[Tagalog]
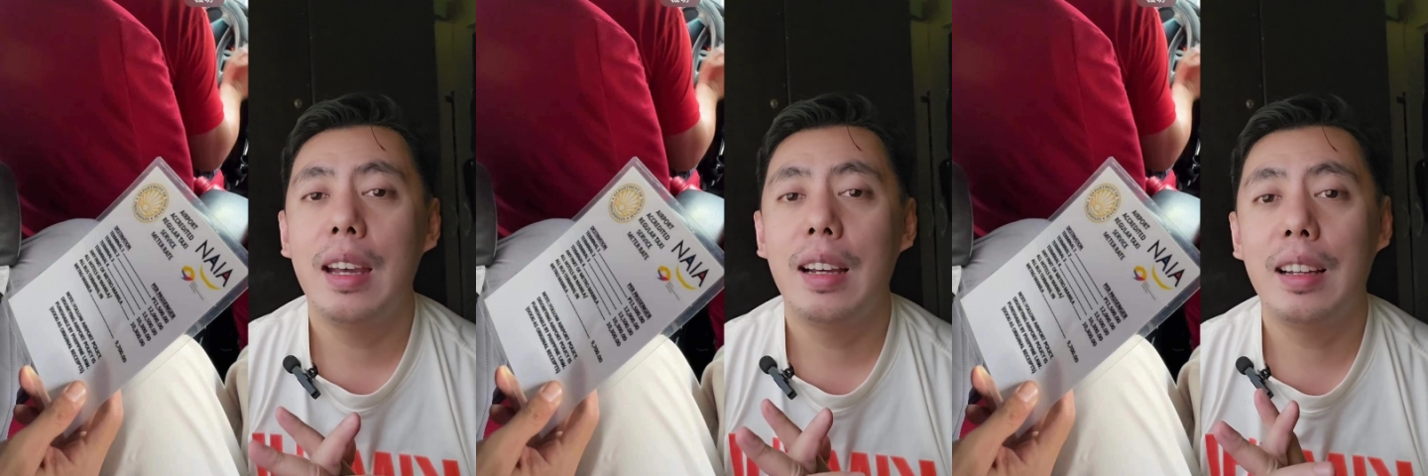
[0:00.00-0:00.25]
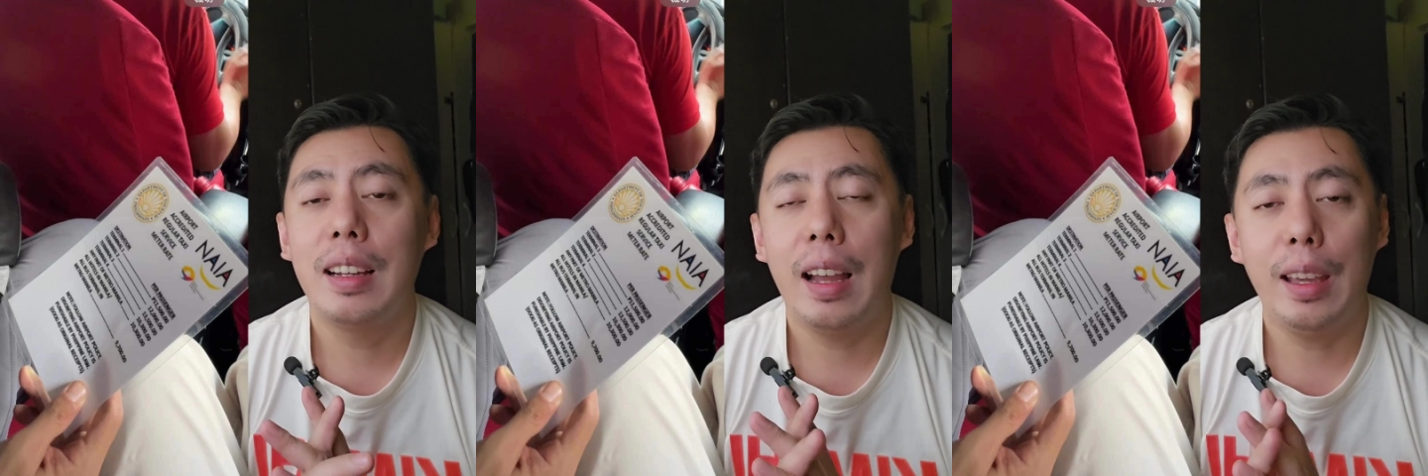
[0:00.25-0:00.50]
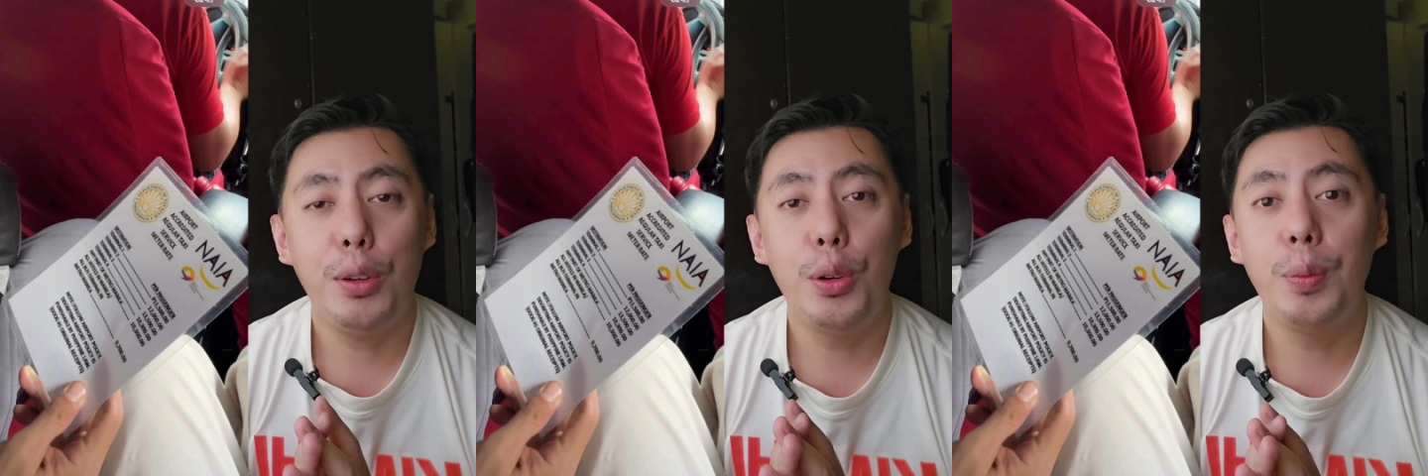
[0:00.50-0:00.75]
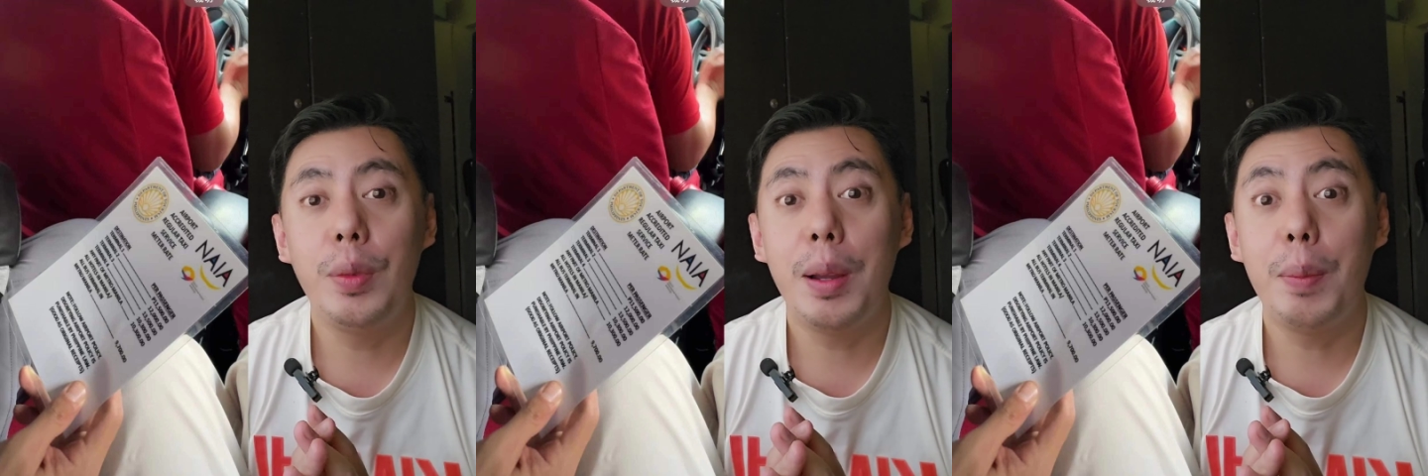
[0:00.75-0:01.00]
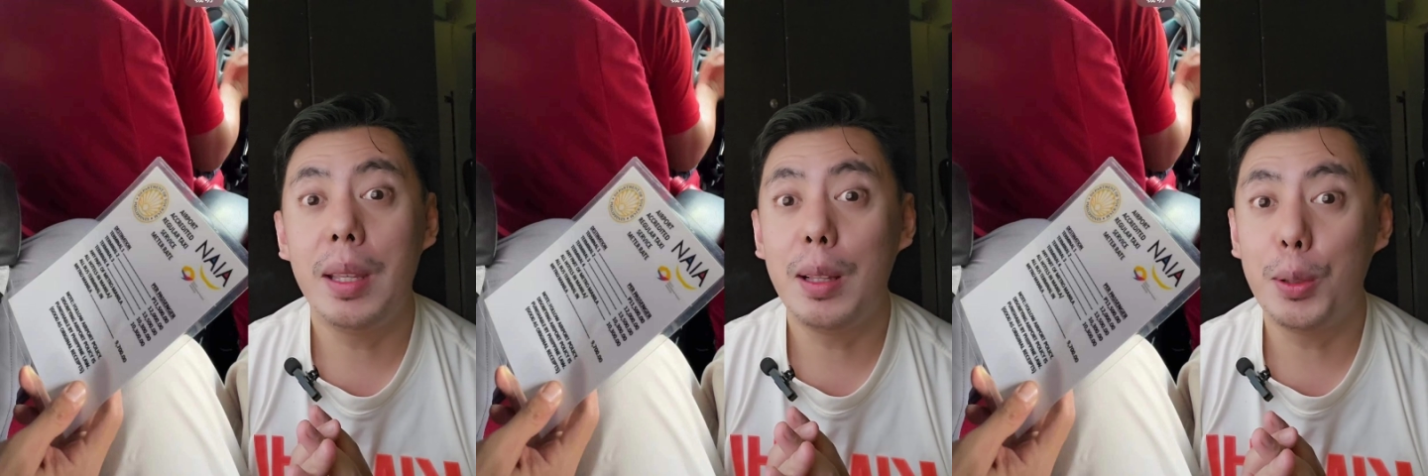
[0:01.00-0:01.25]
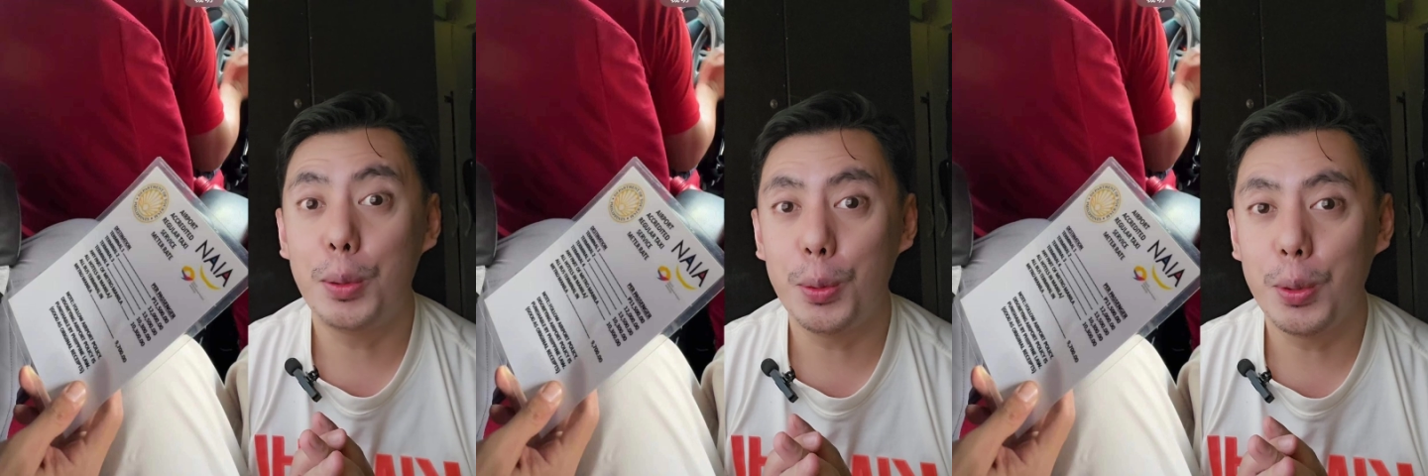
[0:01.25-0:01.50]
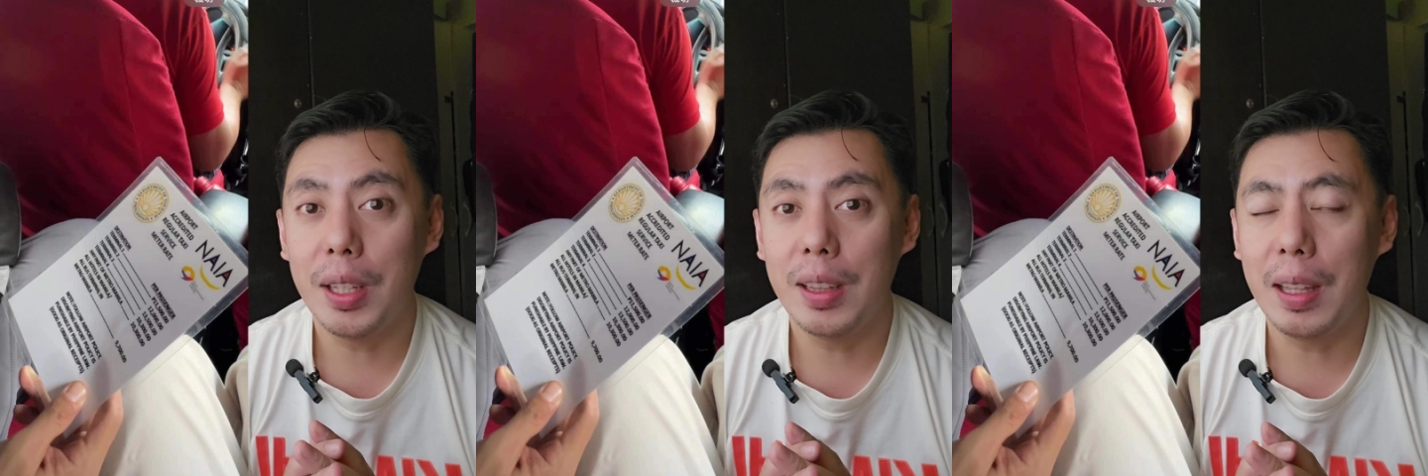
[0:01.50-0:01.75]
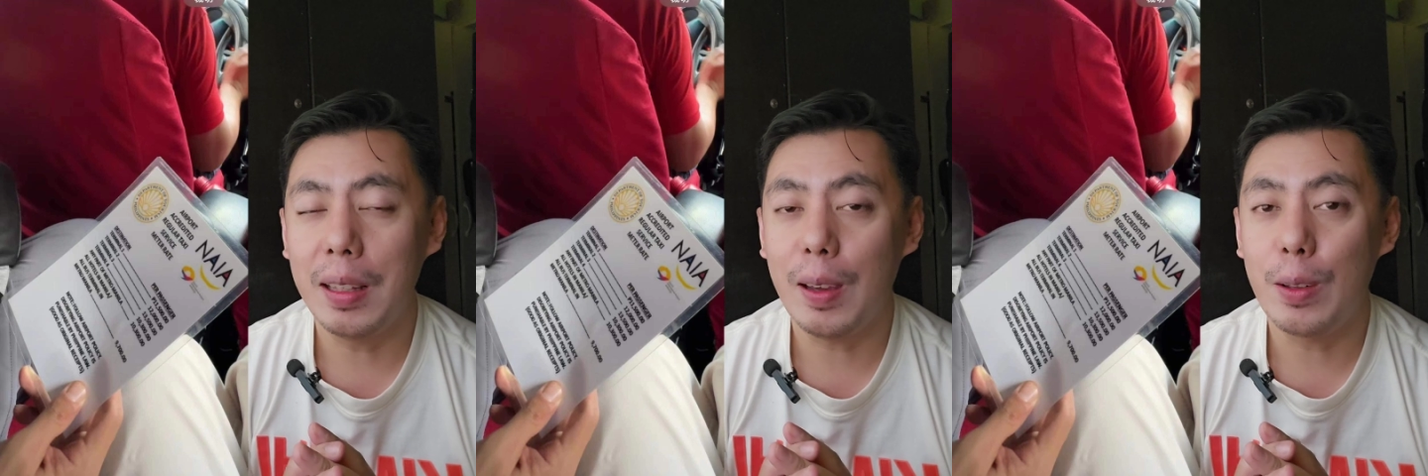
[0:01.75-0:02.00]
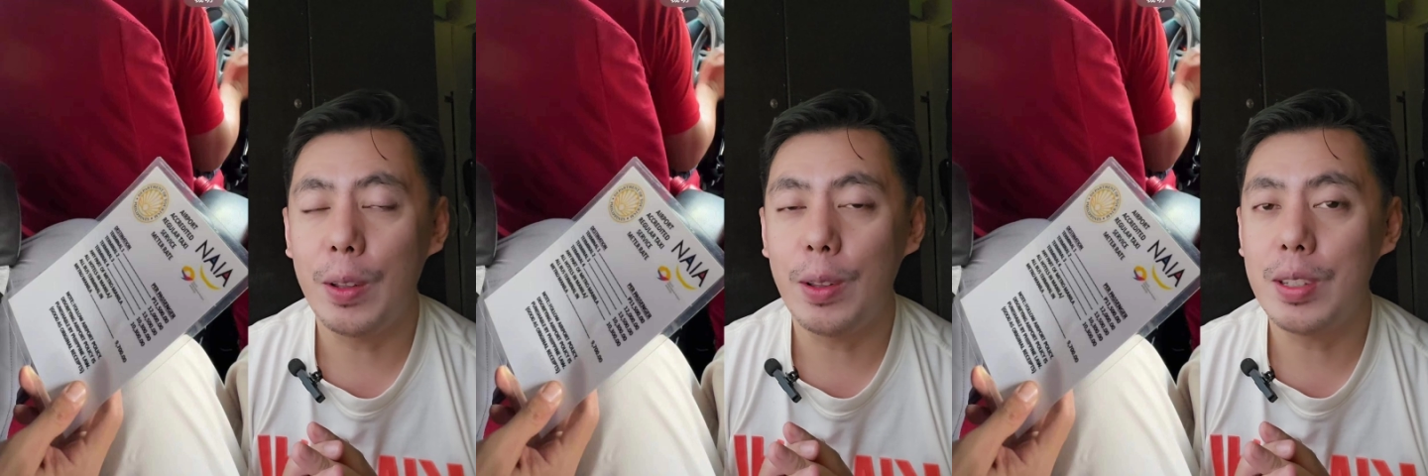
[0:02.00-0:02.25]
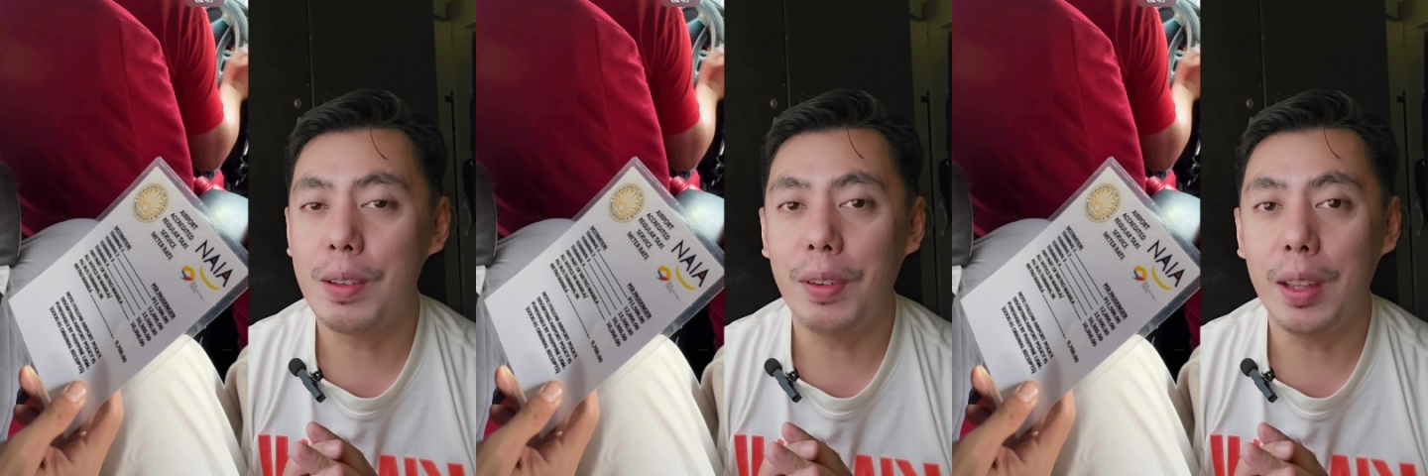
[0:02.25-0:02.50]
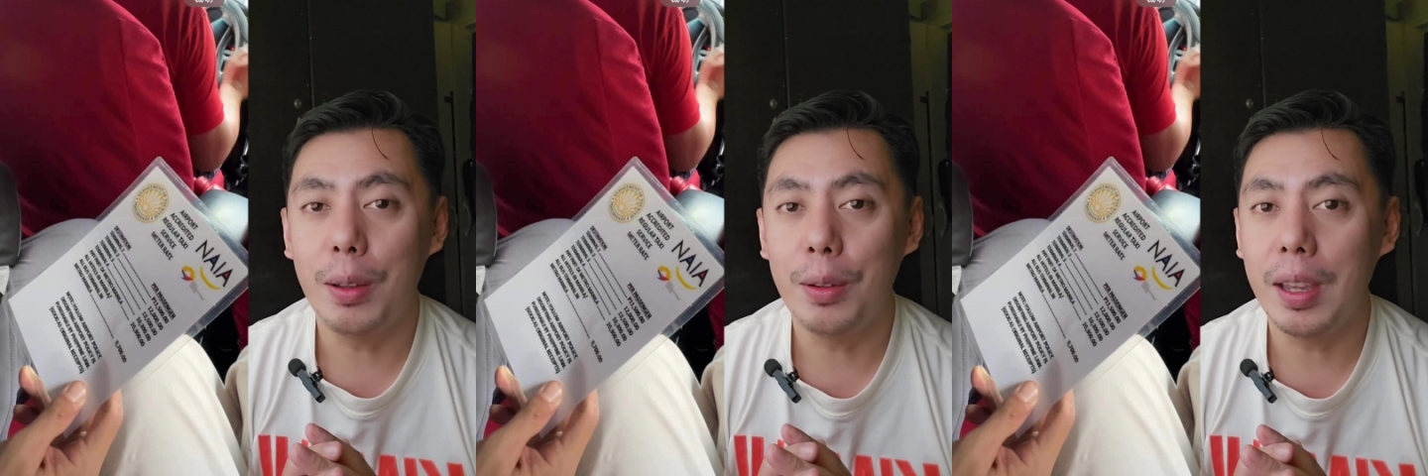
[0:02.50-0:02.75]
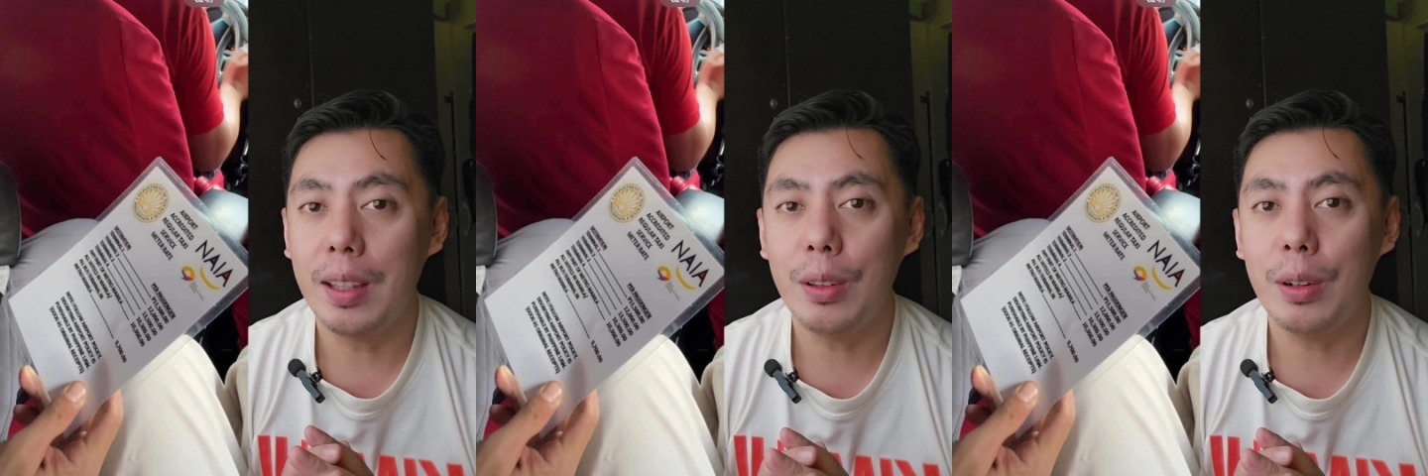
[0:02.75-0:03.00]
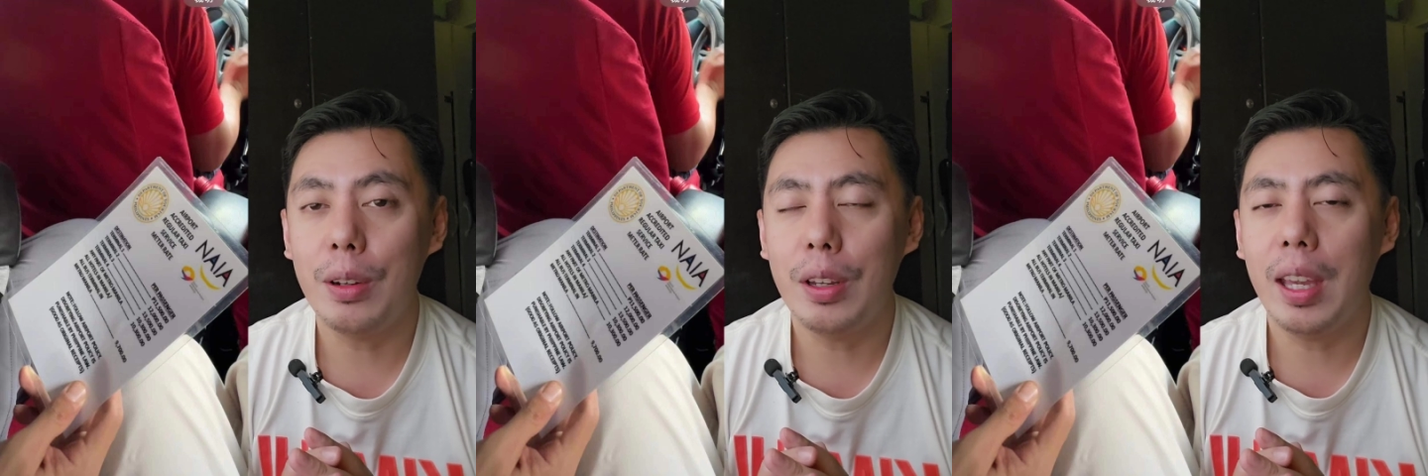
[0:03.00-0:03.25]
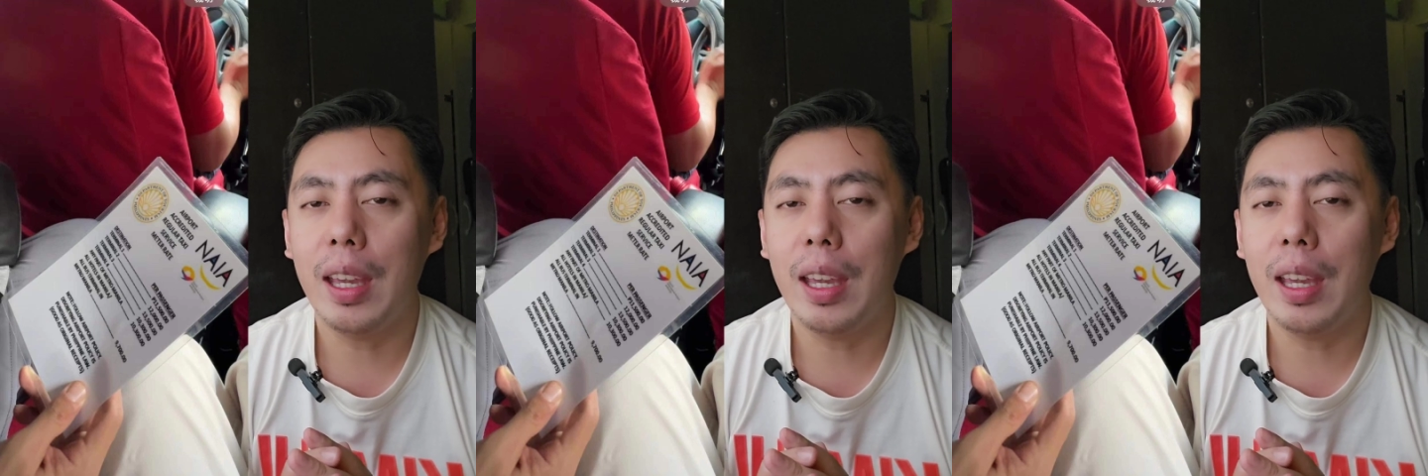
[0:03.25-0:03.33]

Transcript: Uh, I hope na may natutunan din kayo dito sa video na ito